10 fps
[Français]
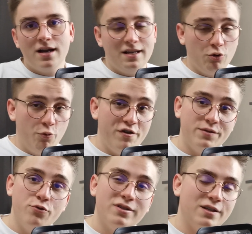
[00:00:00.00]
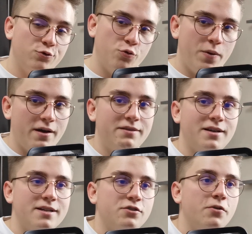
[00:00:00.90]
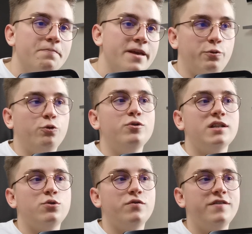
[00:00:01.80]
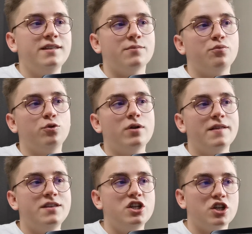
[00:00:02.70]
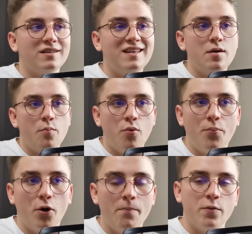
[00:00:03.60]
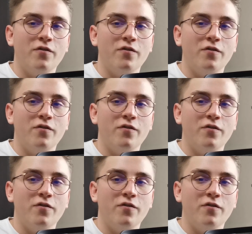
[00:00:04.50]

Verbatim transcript: Les groupes Facebook c'est super intéressant, surtout si tu vises plutôt la niche des bons plans.